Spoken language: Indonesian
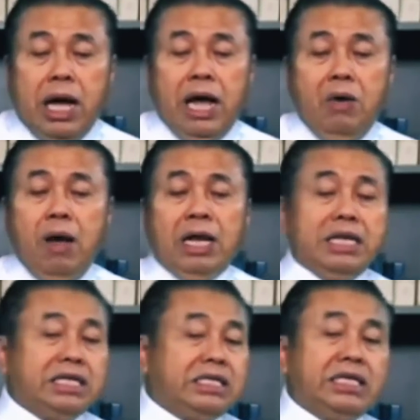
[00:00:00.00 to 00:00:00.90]

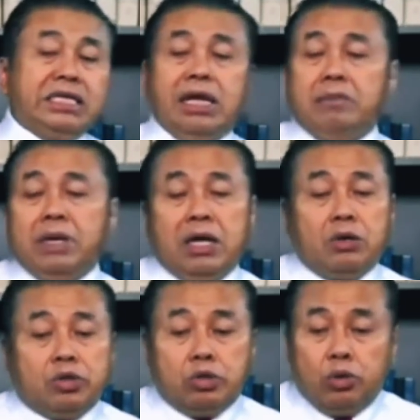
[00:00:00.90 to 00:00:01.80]
Awalnya saya tidak
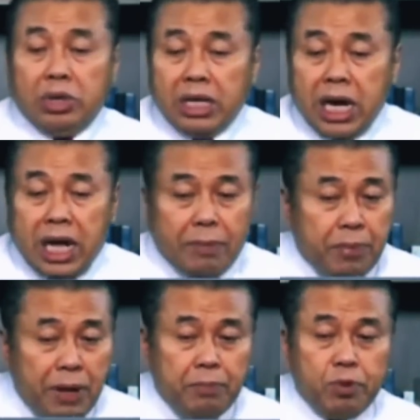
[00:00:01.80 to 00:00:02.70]
menaruh curiga
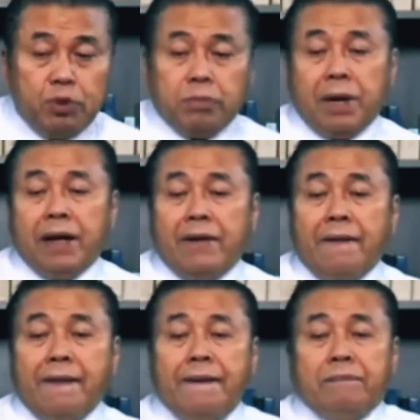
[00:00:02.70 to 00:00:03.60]
apapun, Pak.
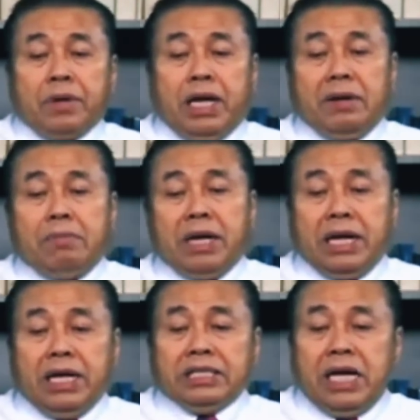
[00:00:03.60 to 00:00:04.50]
Karena
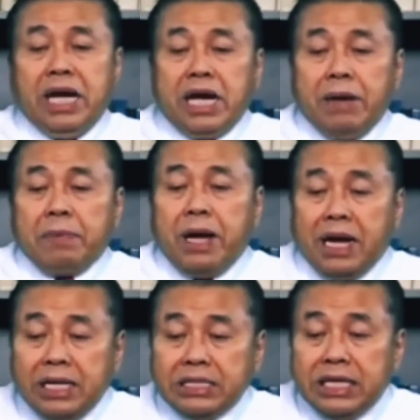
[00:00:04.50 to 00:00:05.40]
mereka saya anggap
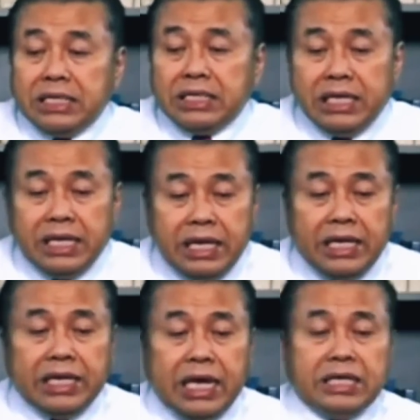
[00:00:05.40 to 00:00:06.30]
kakak saya
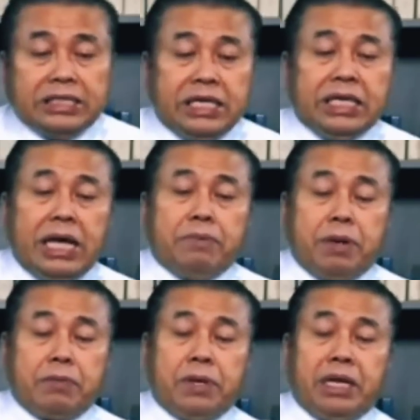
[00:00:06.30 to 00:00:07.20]
sendiri dan saya tak
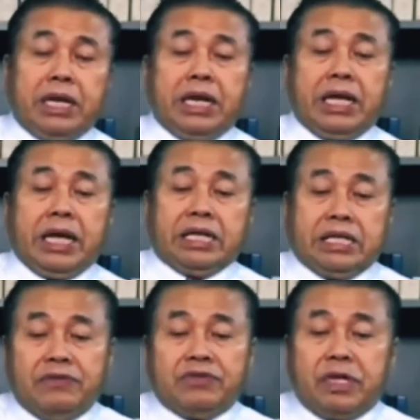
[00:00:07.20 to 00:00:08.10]
berpikir
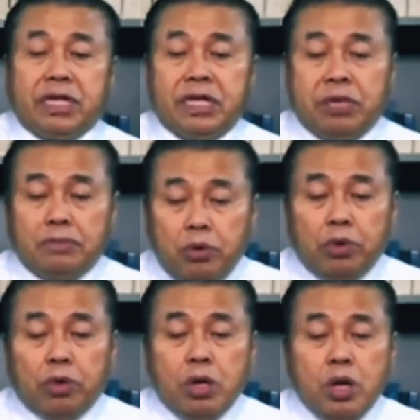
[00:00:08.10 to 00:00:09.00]
negatif sedikit
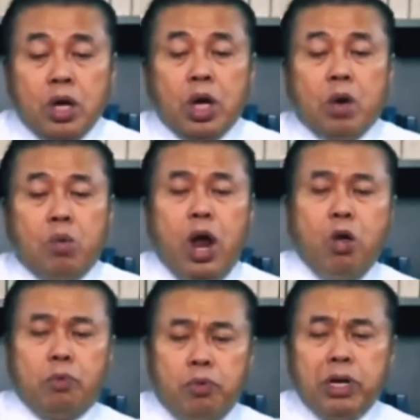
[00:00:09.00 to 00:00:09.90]
pun.
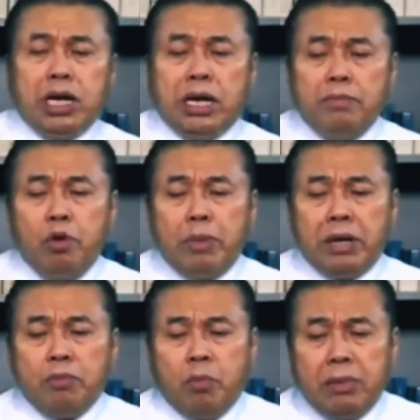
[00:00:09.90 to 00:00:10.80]
Walaupun ada
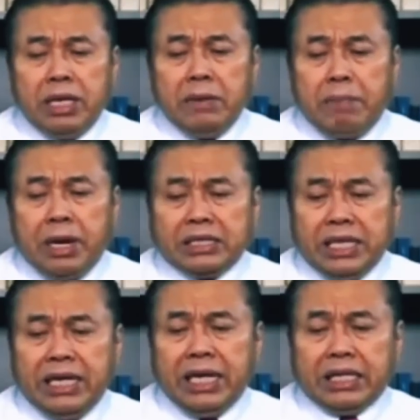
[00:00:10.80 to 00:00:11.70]
momen-momen ipar
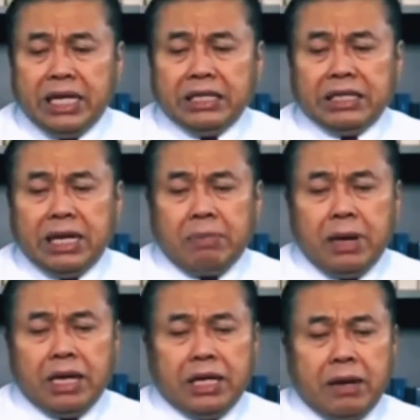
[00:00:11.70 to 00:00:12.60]
saya datang
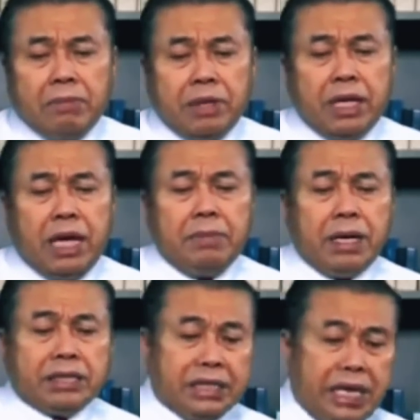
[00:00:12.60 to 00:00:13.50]
tanpa didampingi
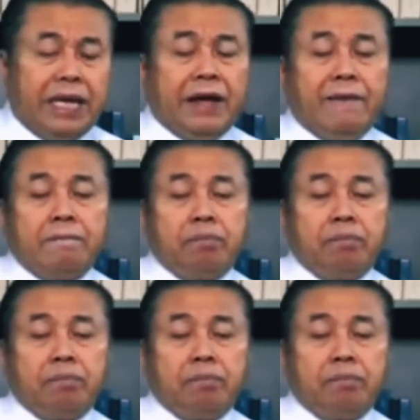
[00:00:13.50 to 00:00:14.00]
abang saya.